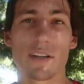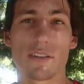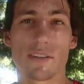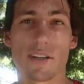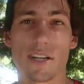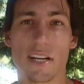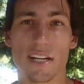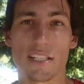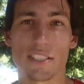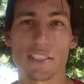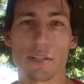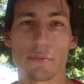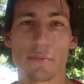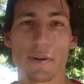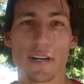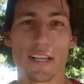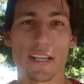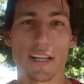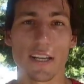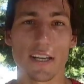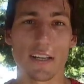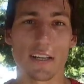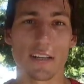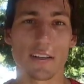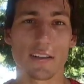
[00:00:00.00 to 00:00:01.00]
una racha
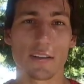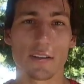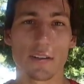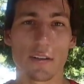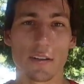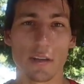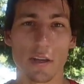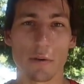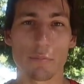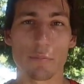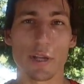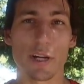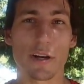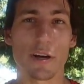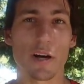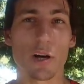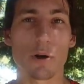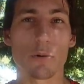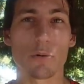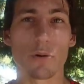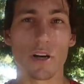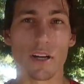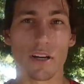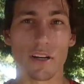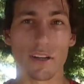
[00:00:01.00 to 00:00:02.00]
mala, esperaba
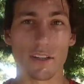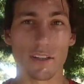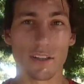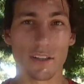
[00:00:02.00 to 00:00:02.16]
jugar